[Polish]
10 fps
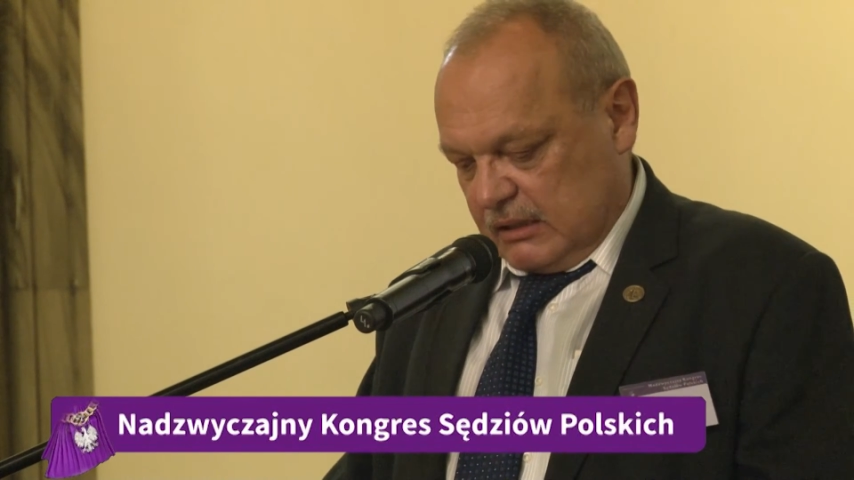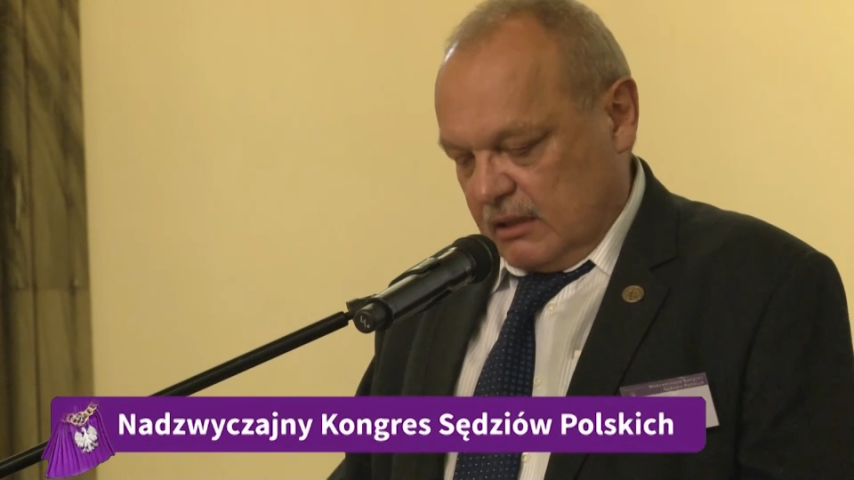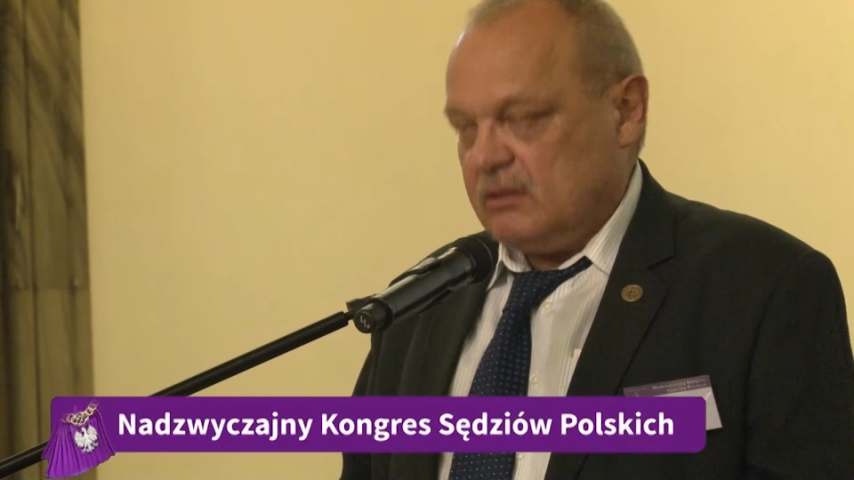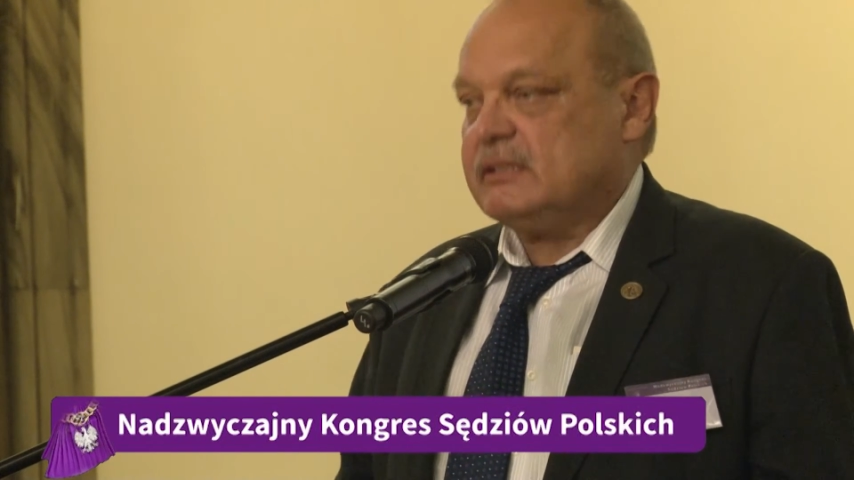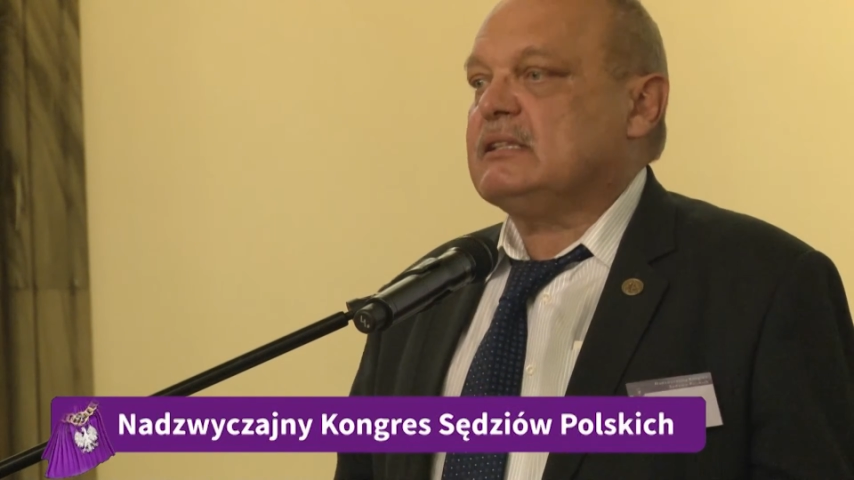
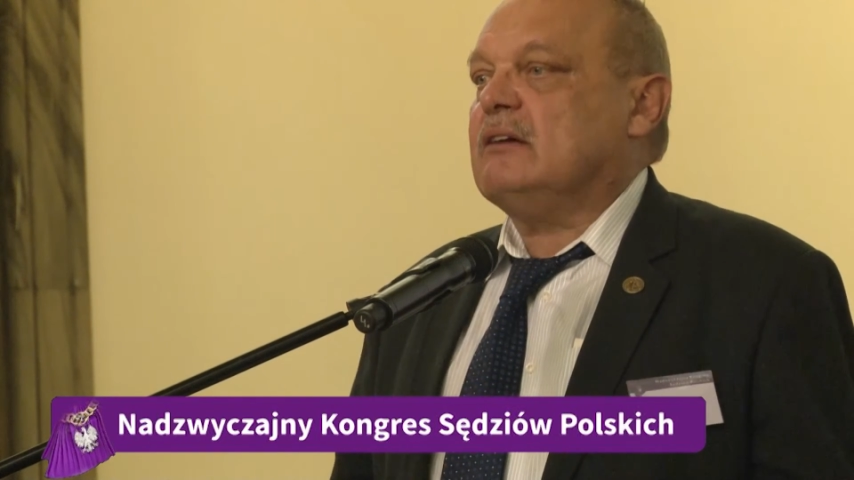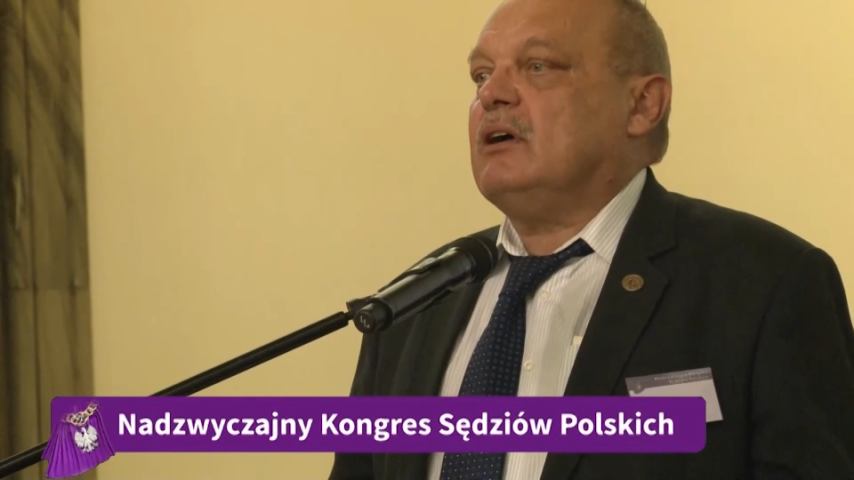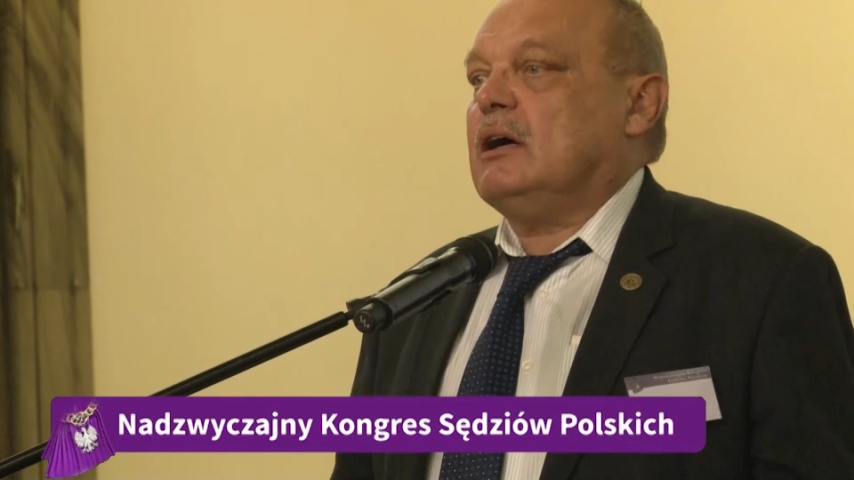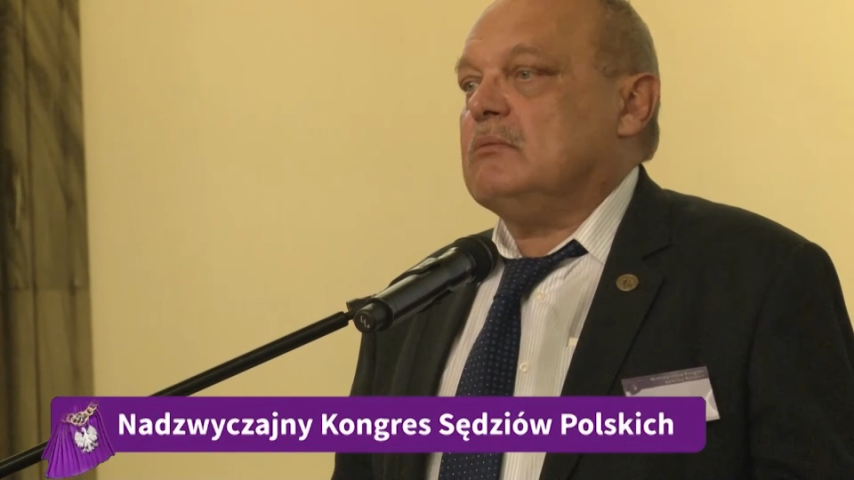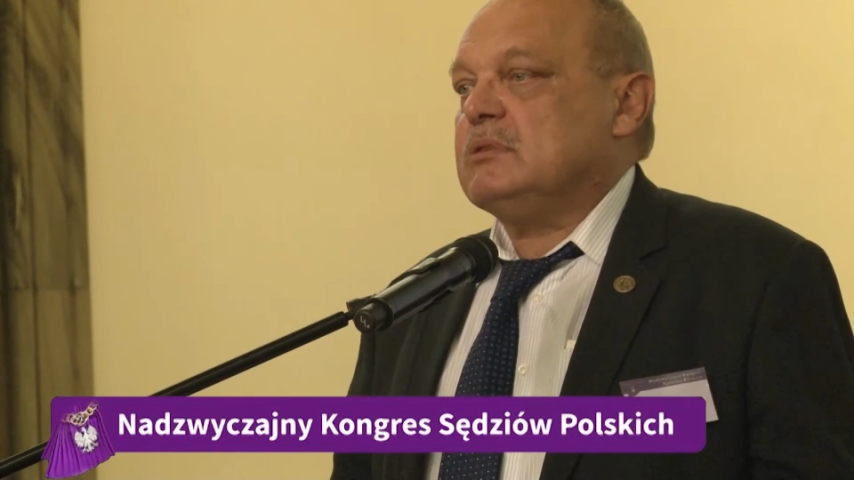nie
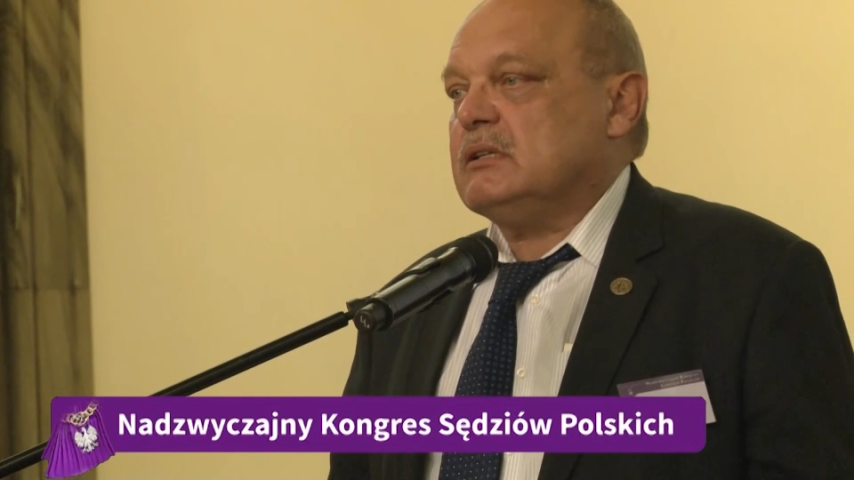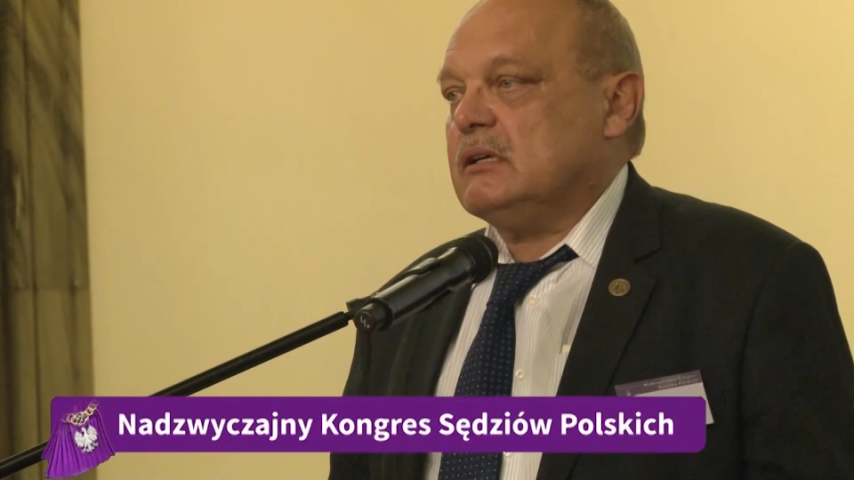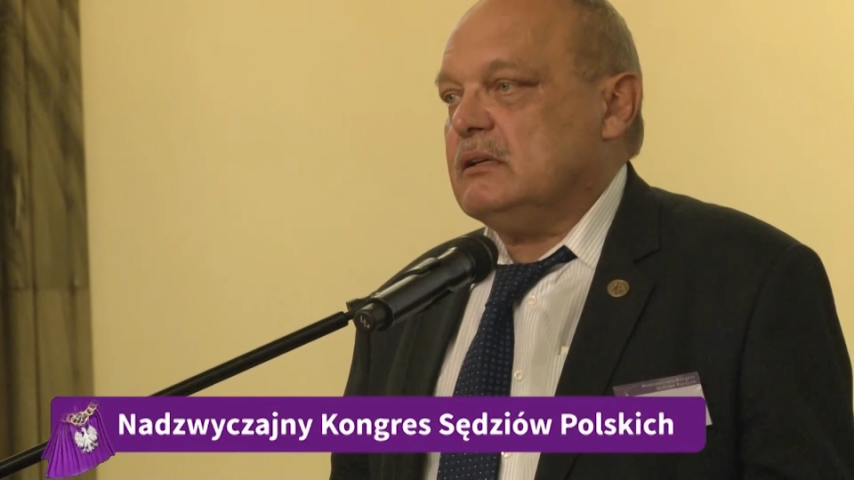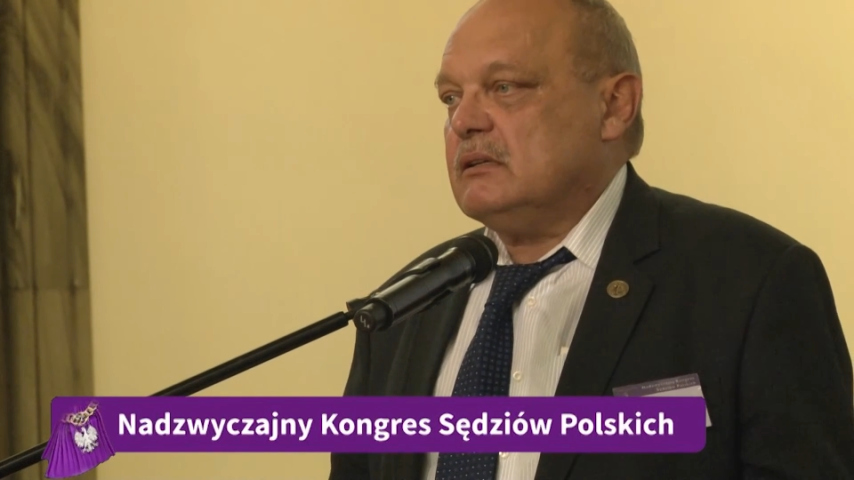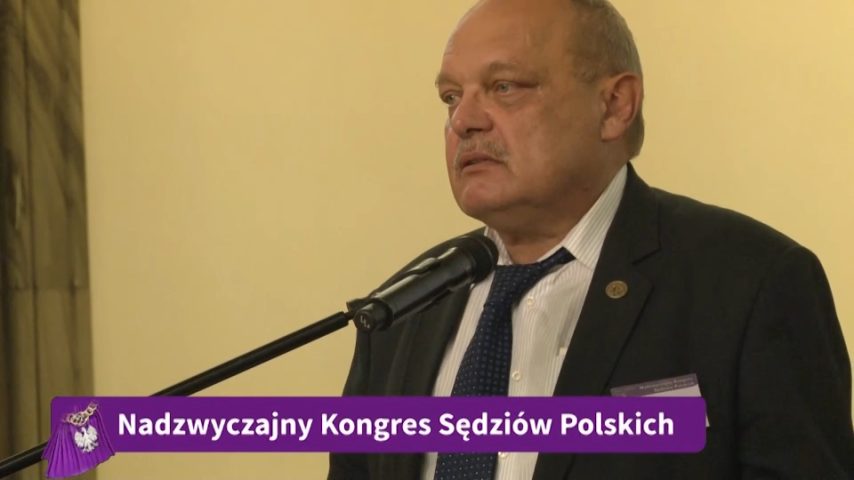rozstawałem
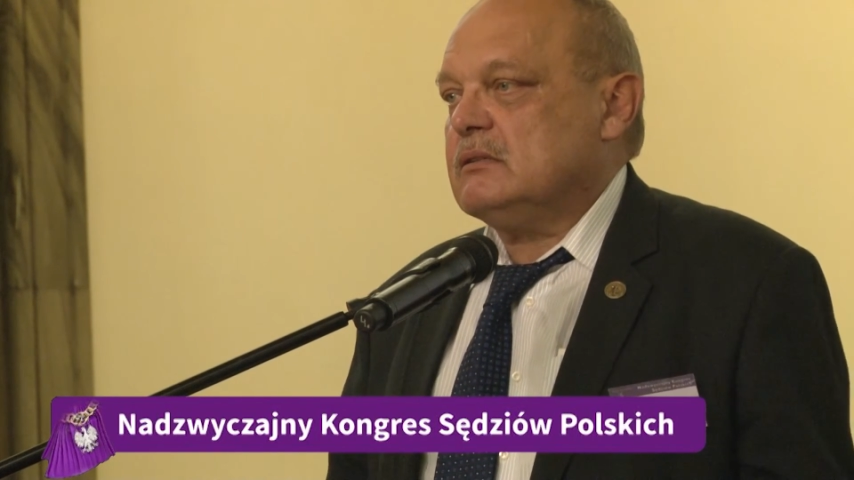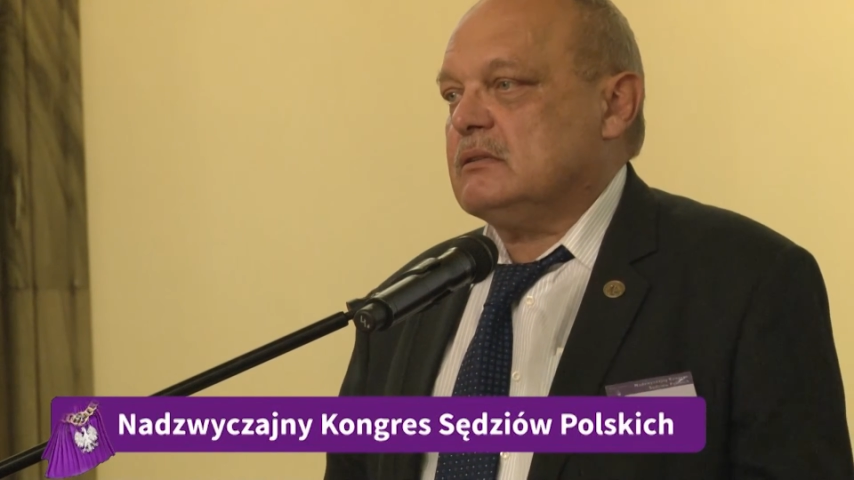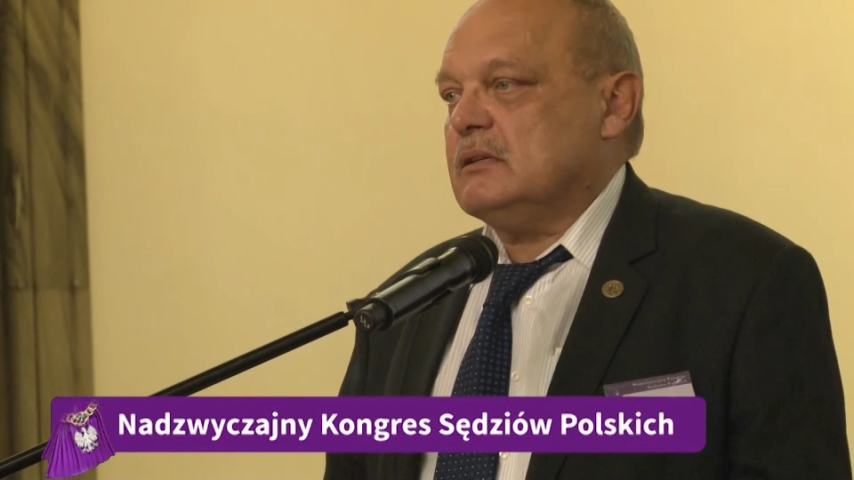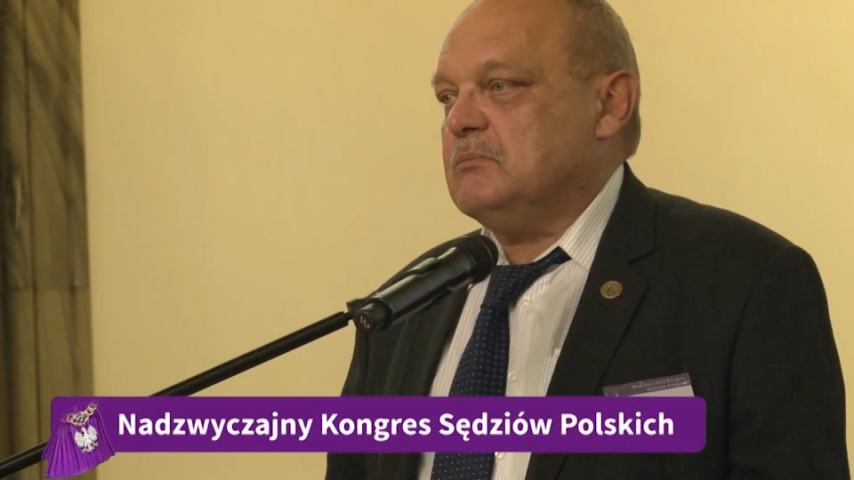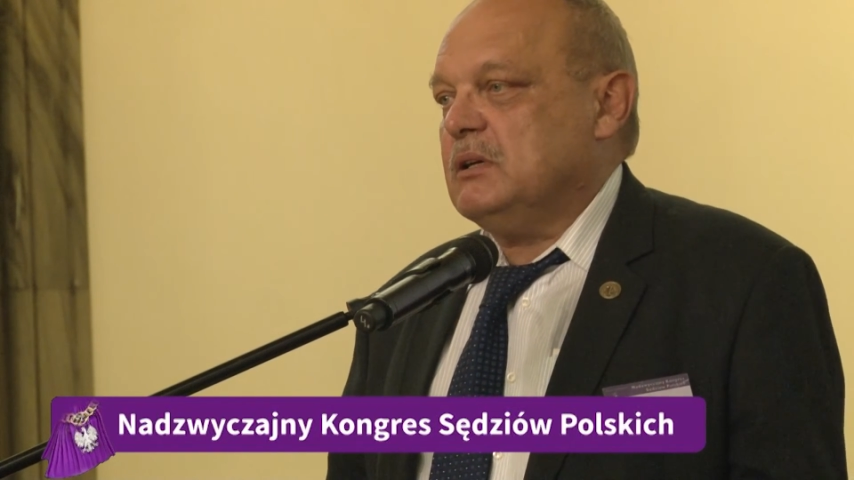się z
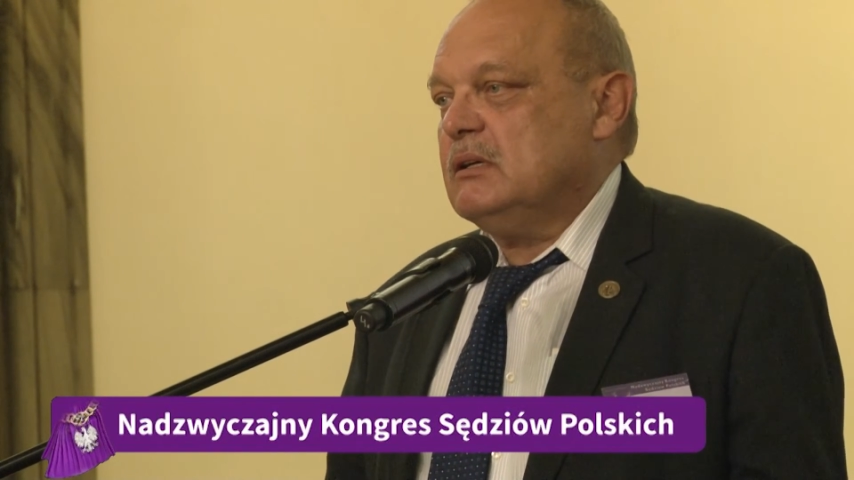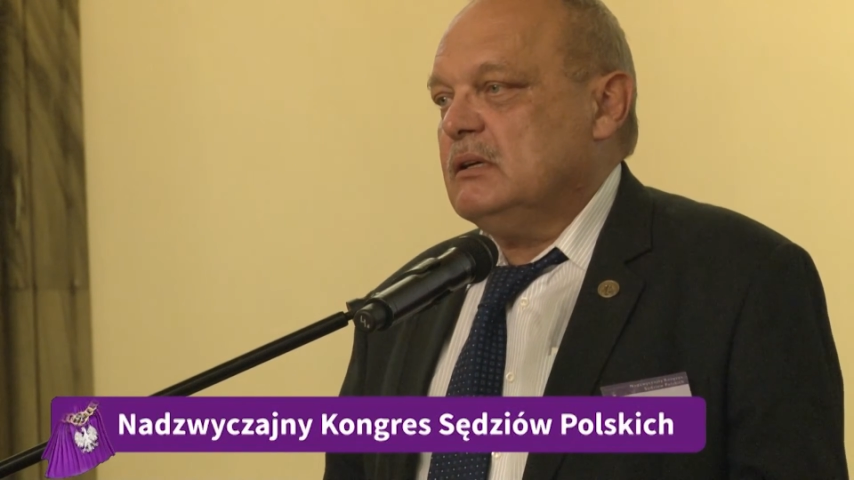tym